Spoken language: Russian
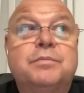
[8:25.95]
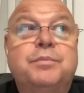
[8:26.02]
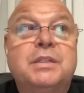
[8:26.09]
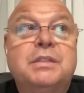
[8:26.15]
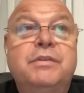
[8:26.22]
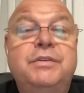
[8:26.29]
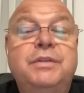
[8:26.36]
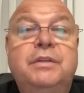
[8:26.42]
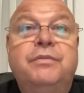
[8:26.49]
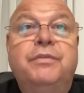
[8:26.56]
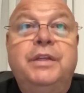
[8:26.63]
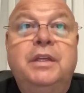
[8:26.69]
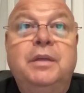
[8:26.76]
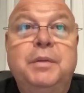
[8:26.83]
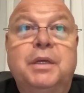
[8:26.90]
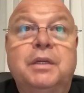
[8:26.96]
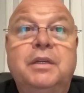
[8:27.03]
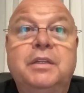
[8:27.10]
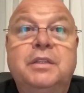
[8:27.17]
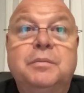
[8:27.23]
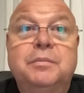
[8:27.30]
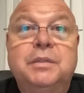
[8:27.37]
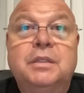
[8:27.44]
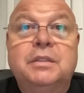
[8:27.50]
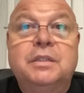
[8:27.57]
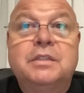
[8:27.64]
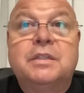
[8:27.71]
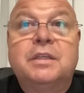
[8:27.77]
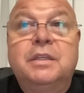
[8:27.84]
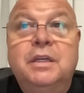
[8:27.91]
посвятить время, этим
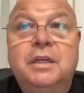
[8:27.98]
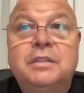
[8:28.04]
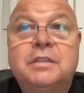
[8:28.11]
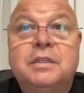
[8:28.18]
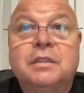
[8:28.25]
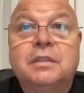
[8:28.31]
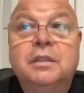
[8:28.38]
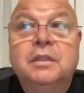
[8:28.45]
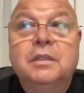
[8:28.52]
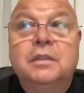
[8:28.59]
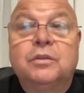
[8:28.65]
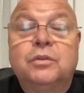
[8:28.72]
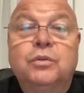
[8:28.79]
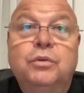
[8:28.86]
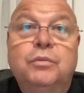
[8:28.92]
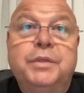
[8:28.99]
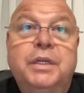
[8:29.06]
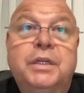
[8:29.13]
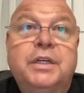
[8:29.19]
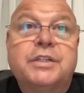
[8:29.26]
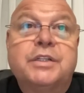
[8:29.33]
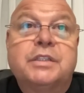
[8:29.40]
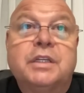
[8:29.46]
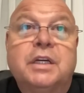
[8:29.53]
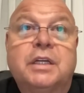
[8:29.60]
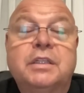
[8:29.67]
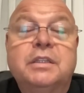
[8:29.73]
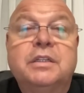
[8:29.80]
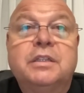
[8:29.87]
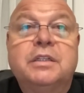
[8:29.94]
надо заняться, но мне кажется,
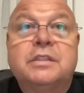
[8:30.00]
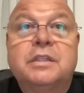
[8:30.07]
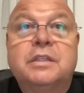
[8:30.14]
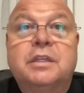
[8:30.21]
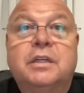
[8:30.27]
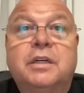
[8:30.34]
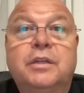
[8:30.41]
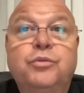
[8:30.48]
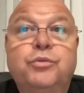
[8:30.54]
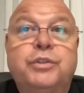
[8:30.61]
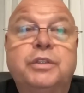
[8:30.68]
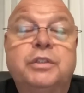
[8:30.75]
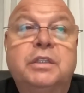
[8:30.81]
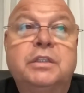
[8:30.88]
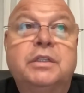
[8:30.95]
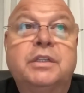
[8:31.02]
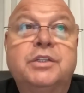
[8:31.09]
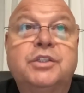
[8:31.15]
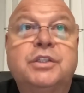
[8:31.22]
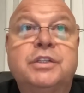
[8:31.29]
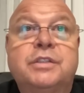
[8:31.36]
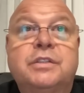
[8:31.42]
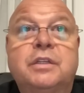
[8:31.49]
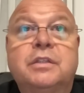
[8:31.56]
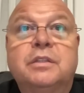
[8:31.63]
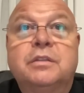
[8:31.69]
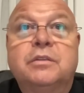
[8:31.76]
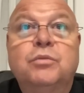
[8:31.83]
один раз эти конюшни надо расчистить.